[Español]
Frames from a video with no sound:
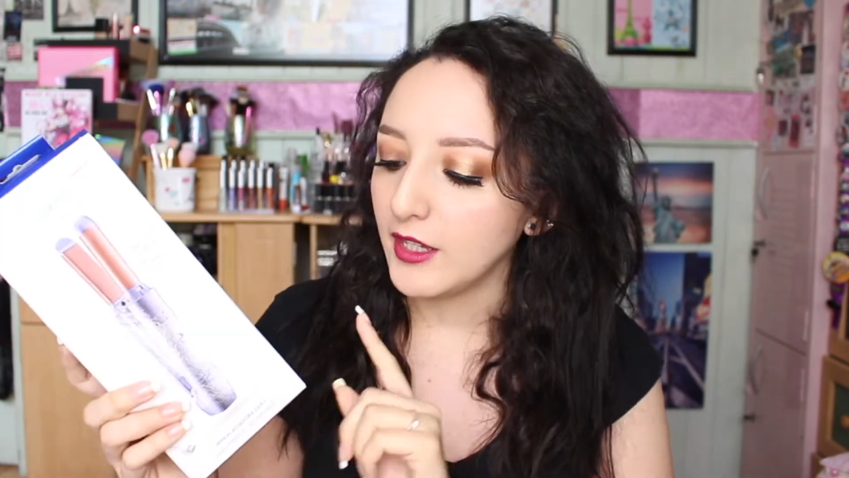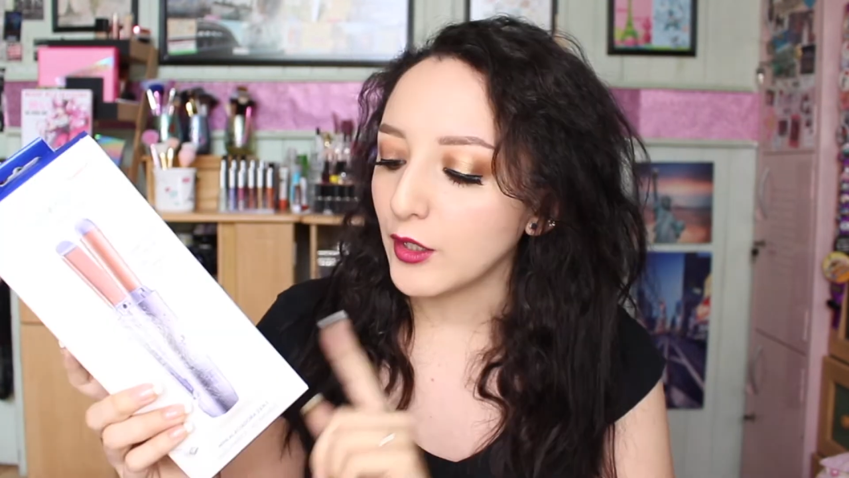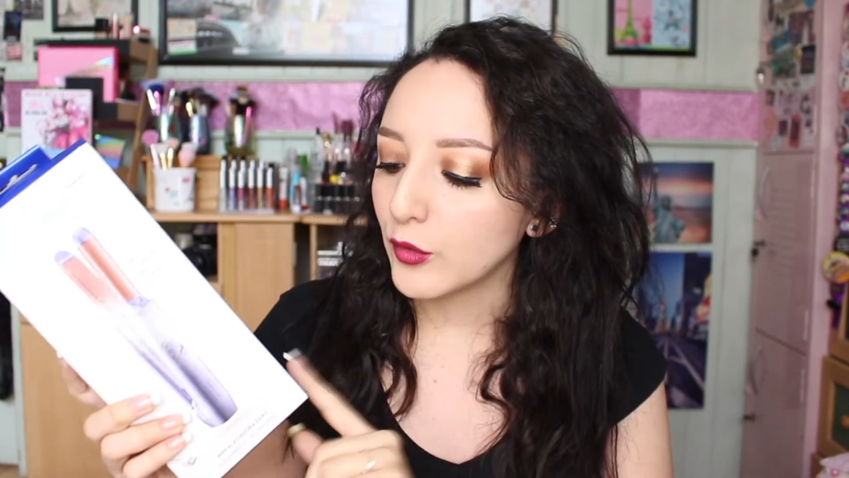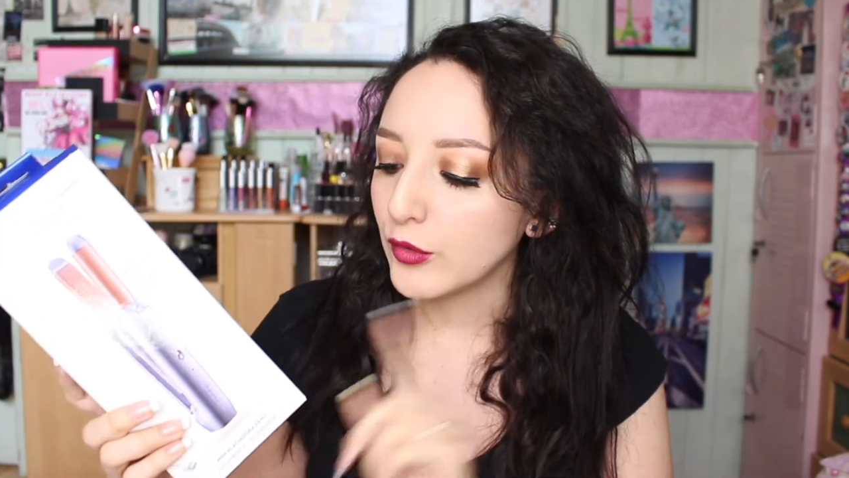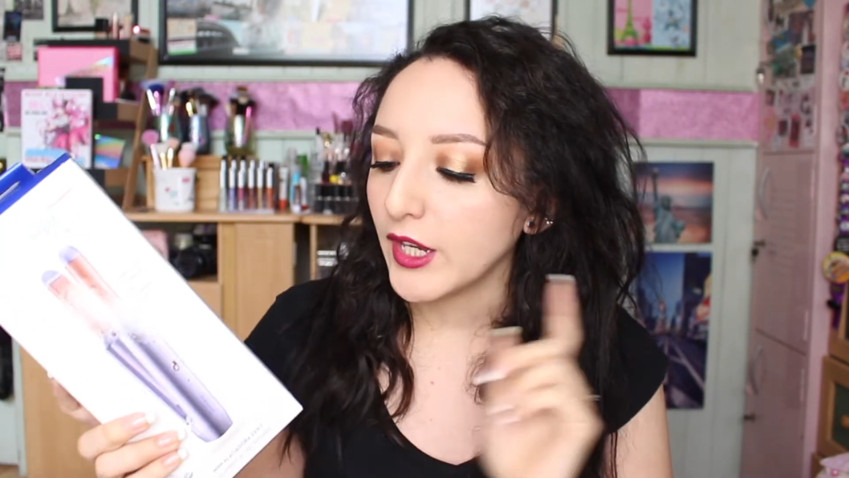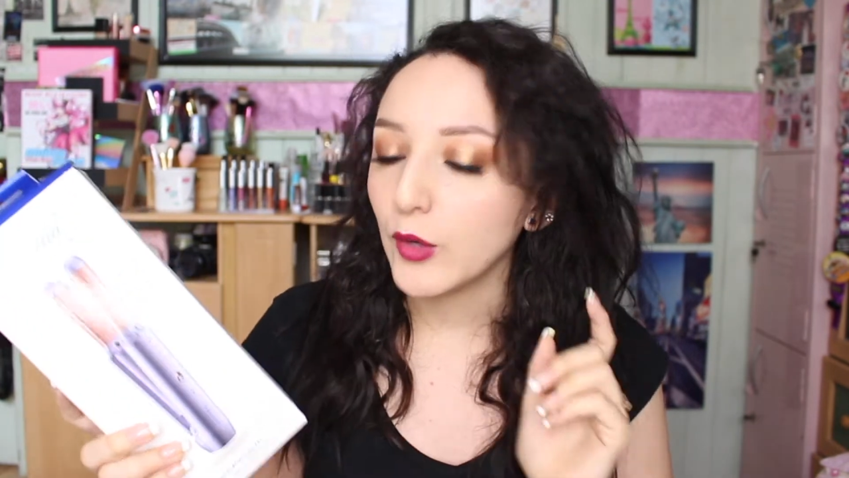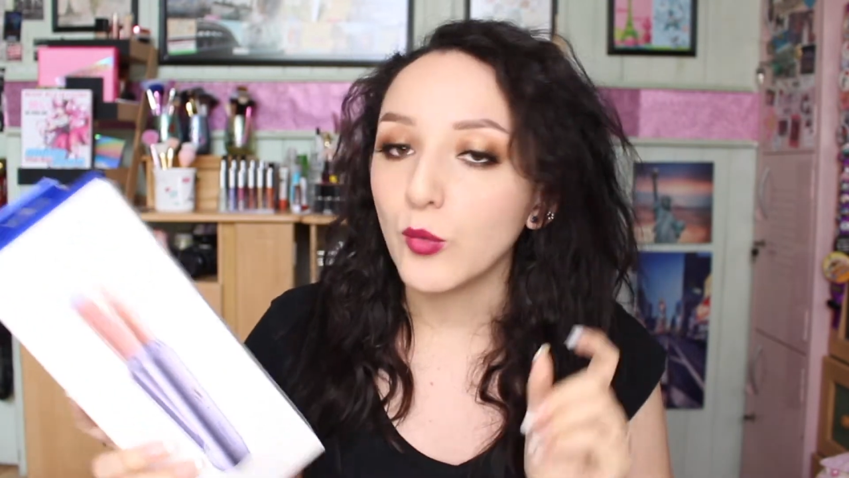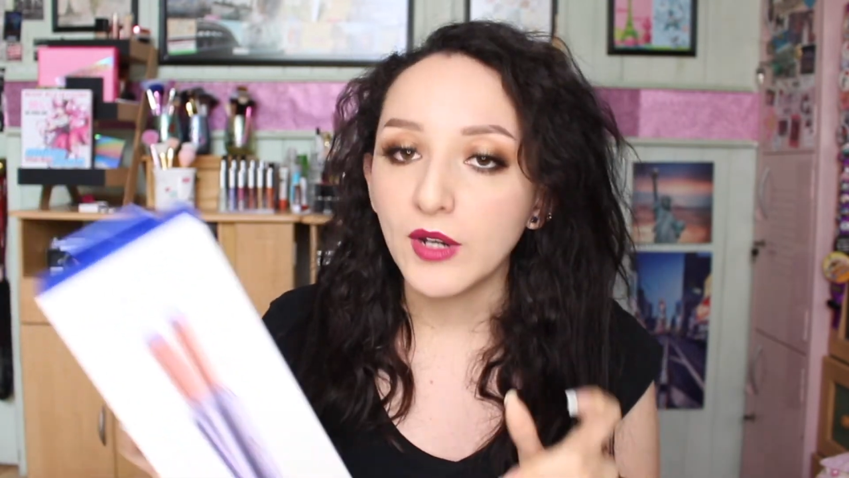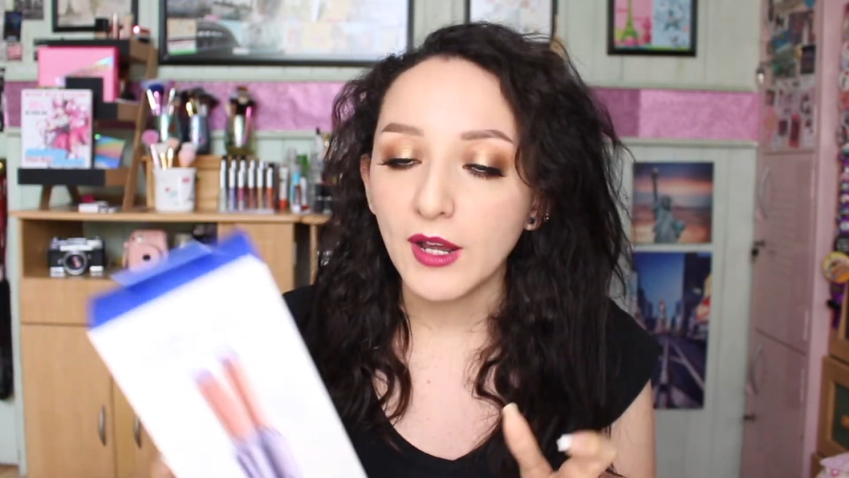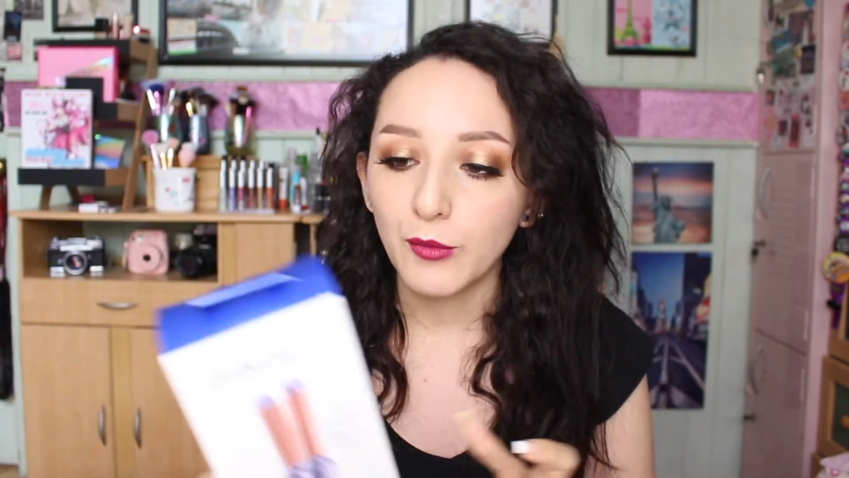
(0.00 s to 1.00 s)
Incluye
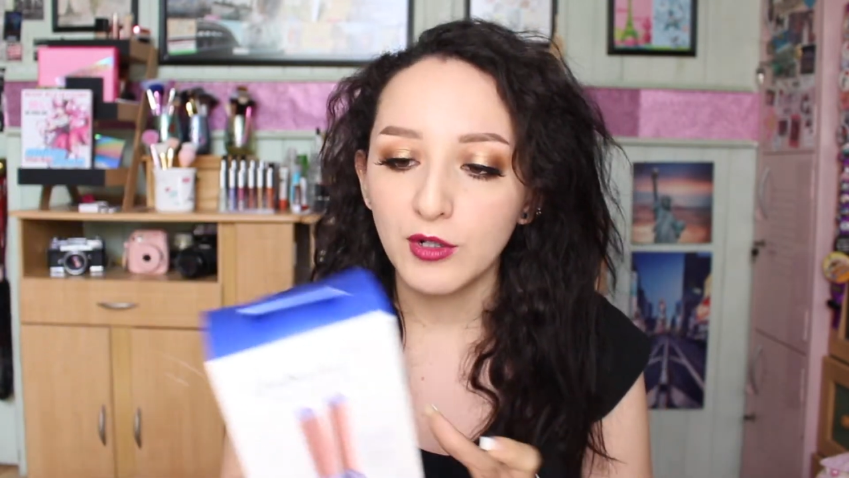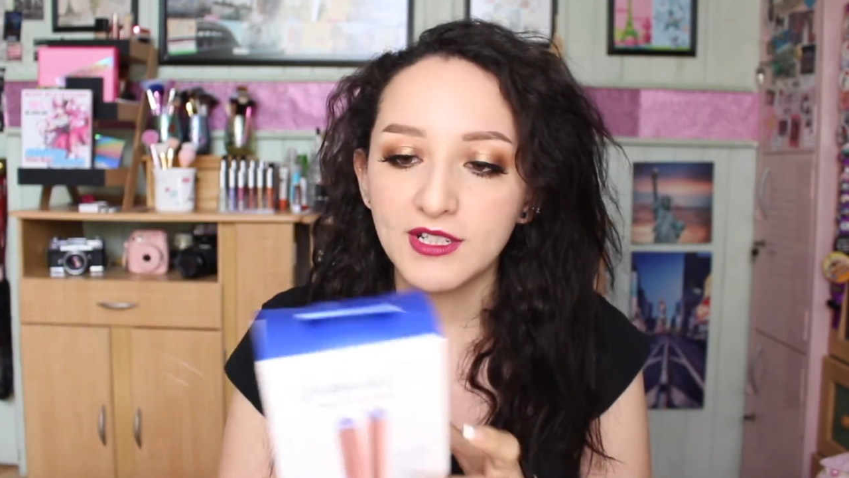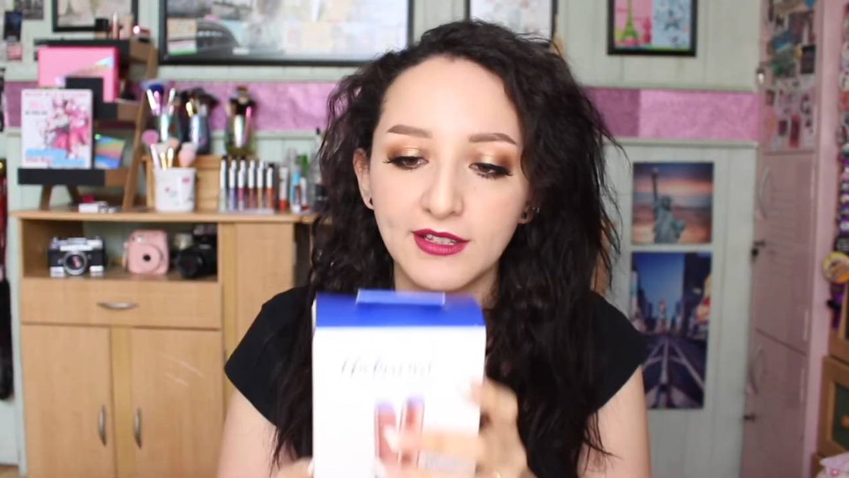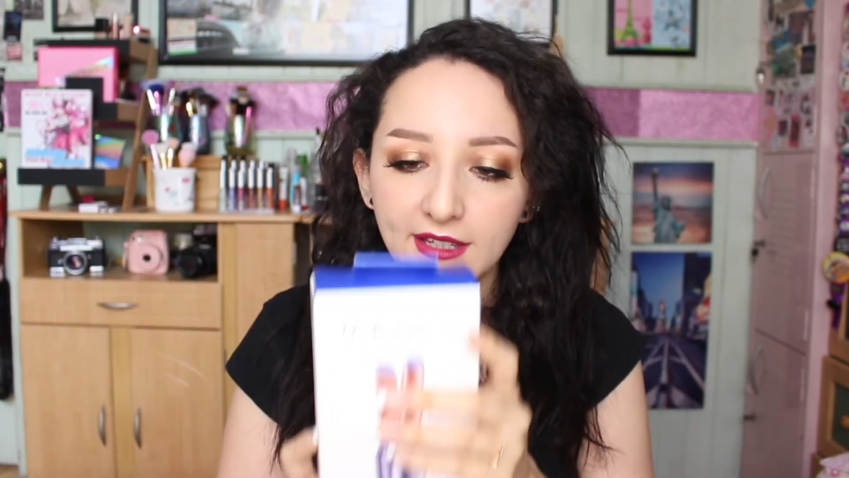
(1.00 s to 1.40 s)
una bolsa